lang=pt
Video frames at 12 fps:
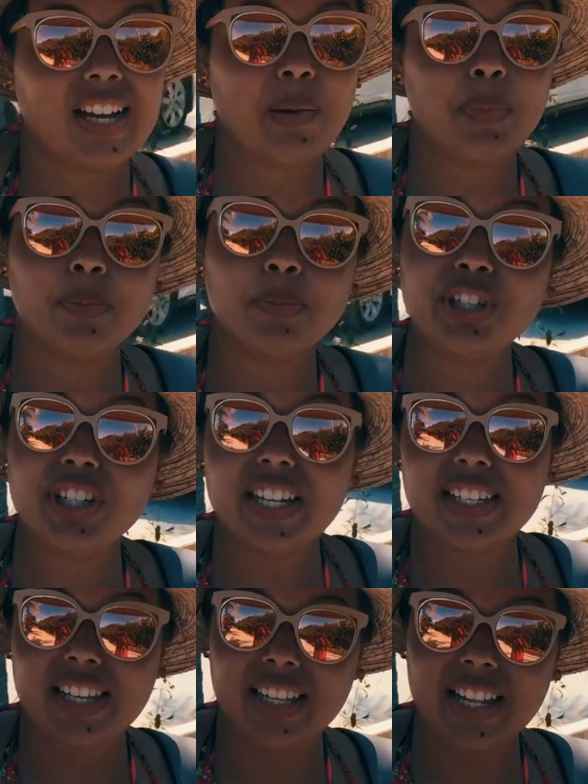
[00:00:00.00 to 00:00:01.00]
Acabamos de
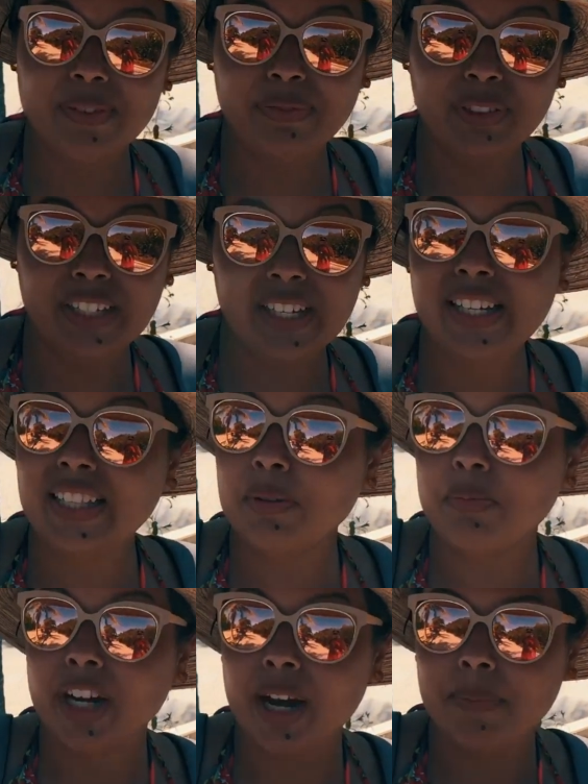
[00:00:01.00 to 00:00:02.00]
descer da van e
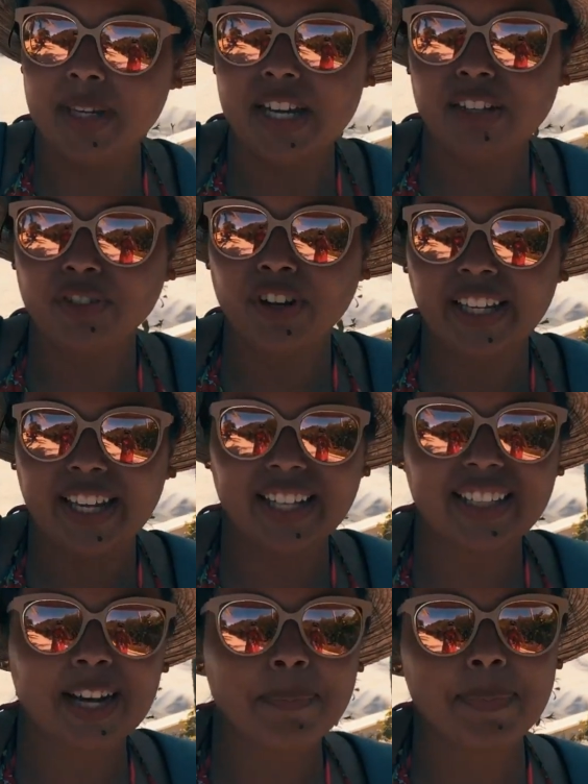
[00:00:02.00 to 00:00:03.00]
estamos caminhando aqui
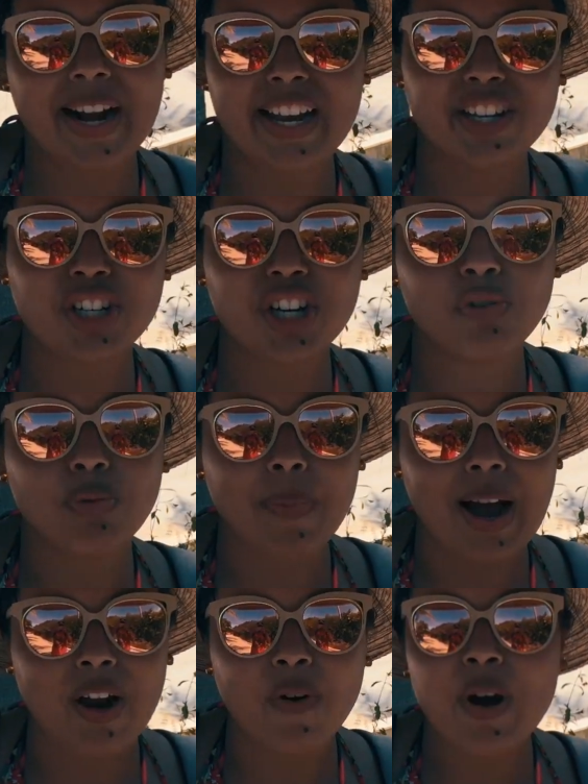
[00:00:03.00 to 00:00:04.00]
até a praia de
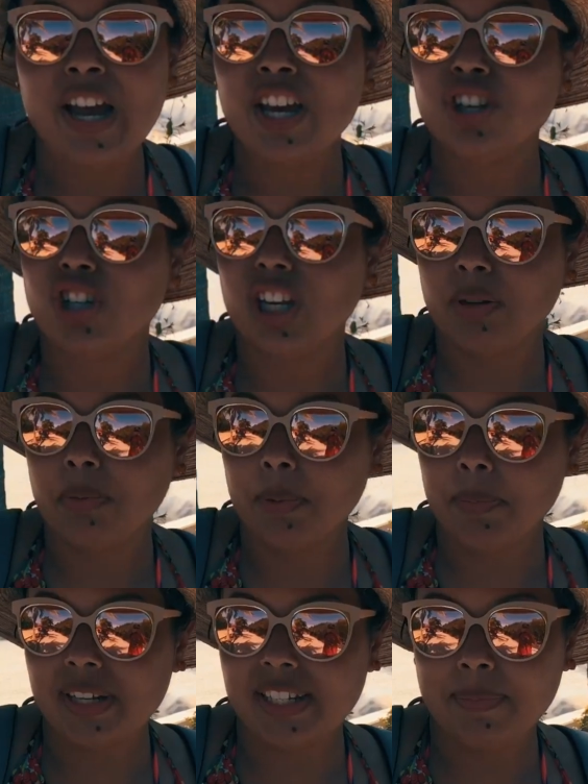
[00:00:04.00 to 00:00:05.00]
Acumal. Já deu para
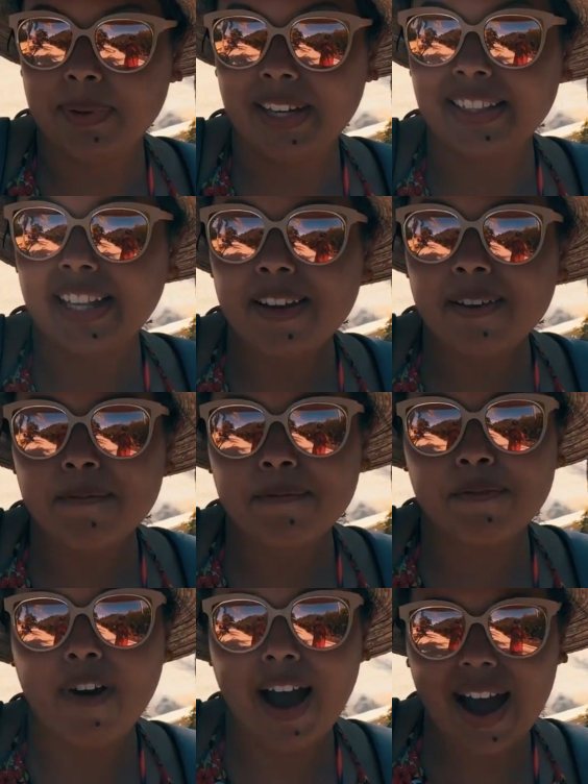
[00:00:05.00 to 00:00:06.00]
perceber que tem
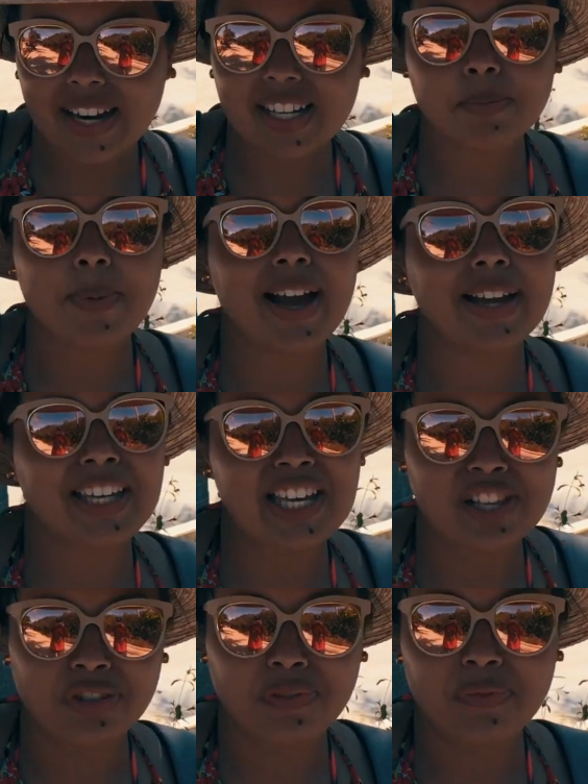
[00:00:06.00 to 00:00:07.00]
várias
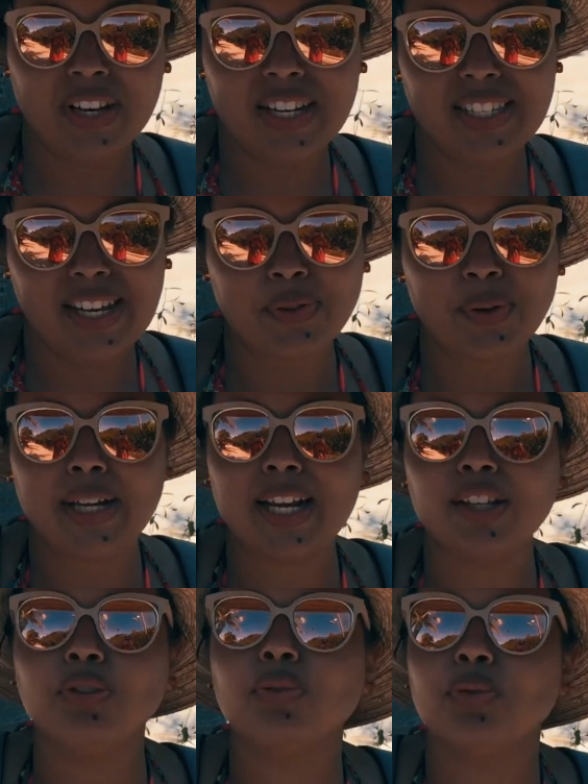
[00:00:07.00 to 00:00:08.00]
barraquinhas oferecendo
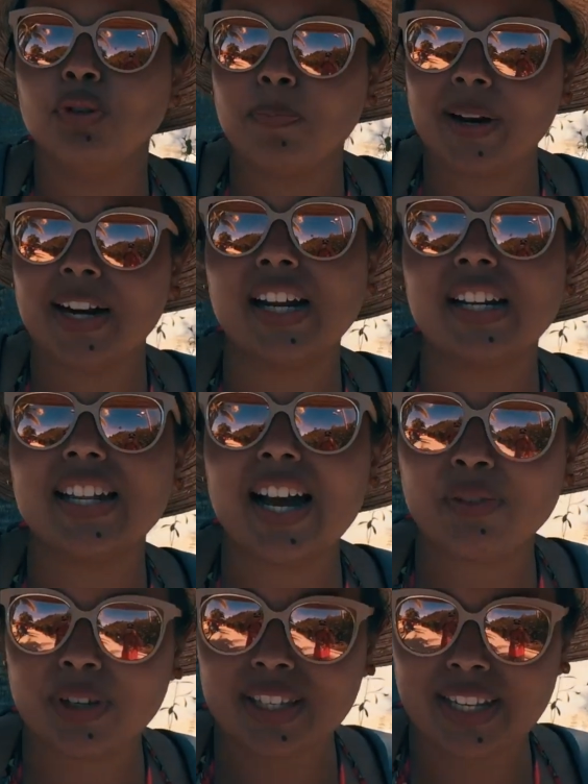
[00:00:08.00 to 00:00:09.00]
aquele tour para nadar
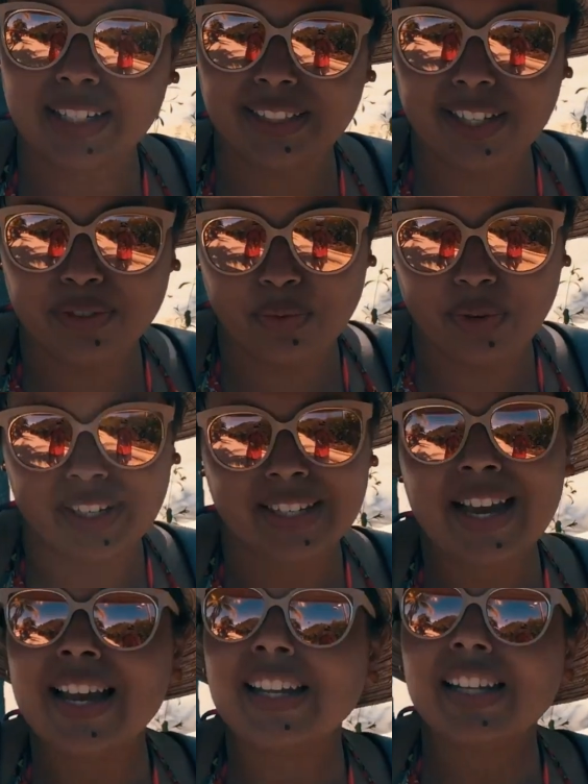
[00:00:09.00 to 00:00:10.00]
com as tartarugas.
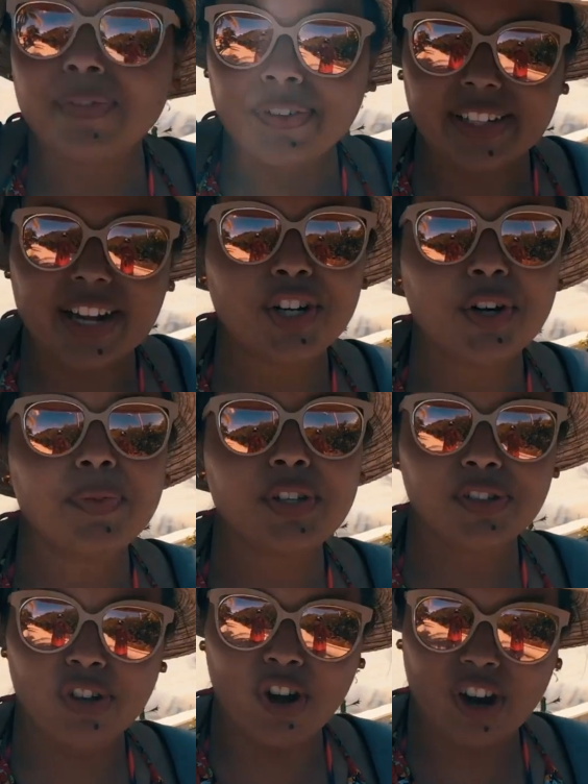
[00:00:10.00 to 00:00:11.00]
Na verdade, é um
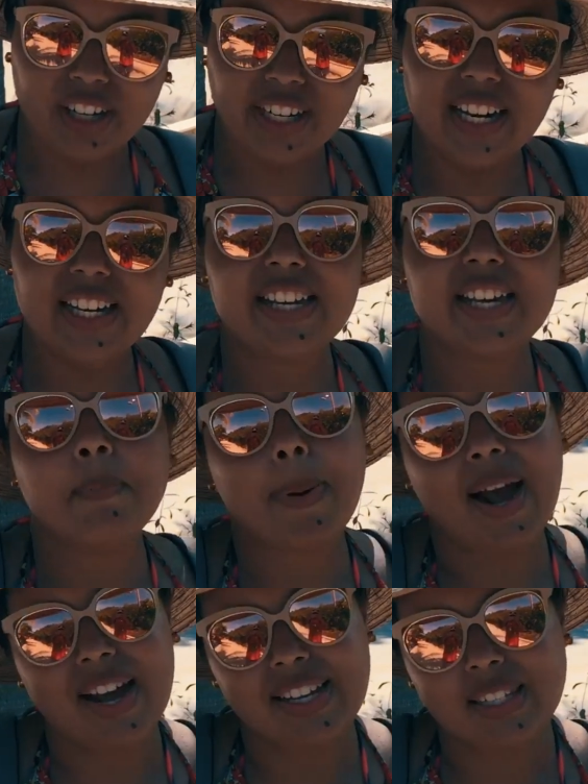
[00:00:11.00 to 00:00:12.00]
snorkeling que
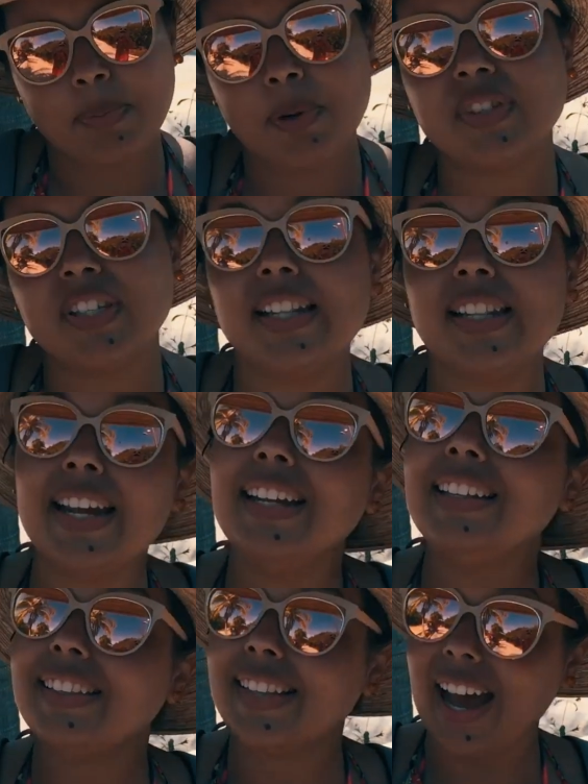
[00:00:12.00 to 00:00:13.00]
passa para você
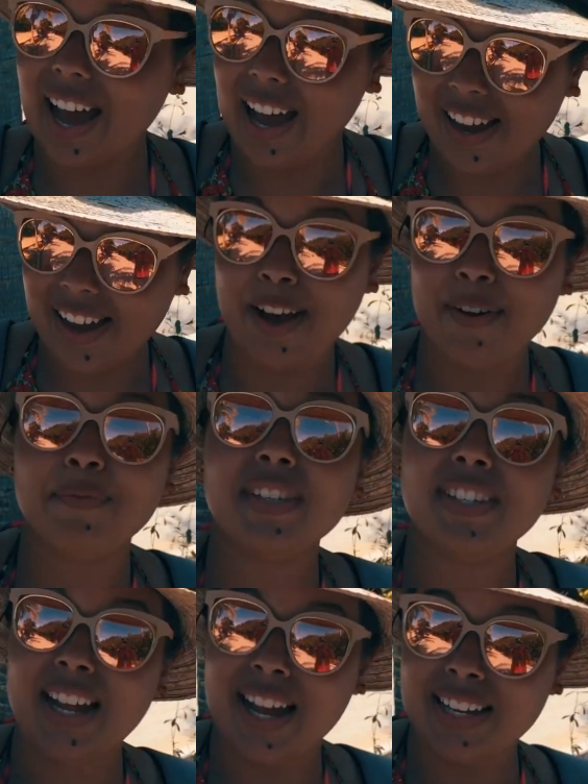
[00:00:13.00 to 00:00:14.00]
tentar
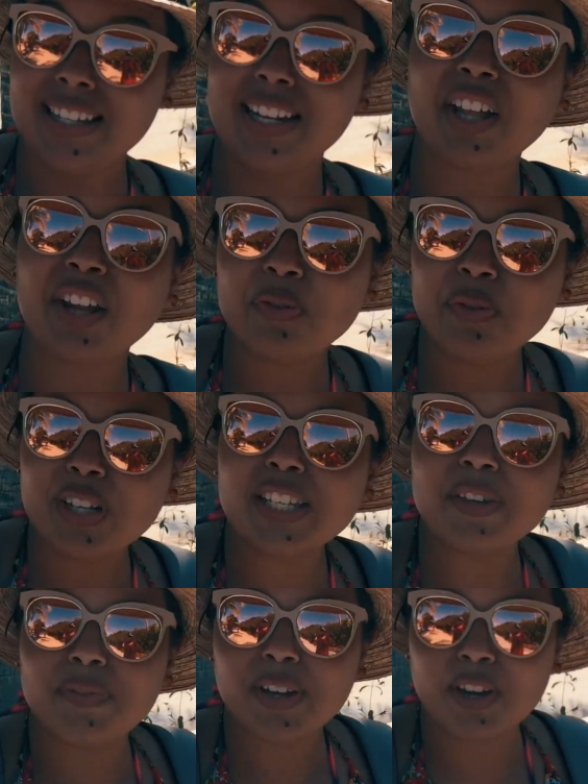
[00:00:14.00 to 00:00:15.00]
avistar as tartarugas
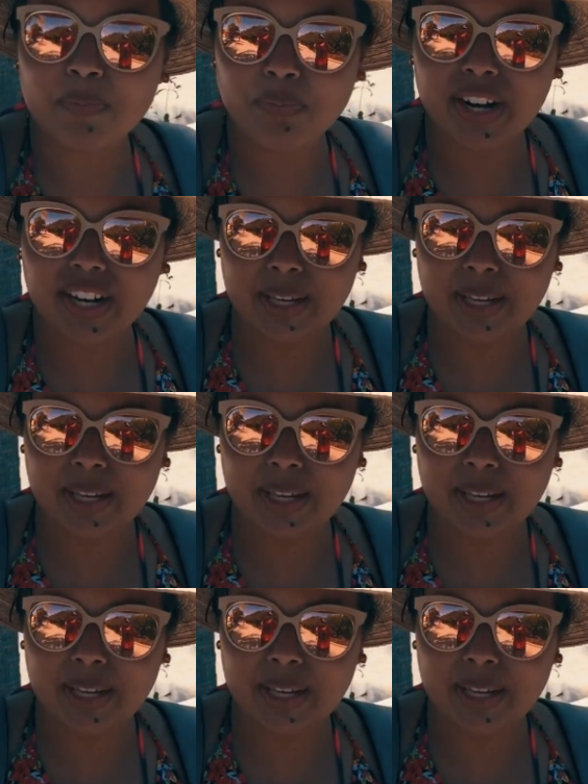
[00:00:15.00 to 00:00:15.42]
que ficam por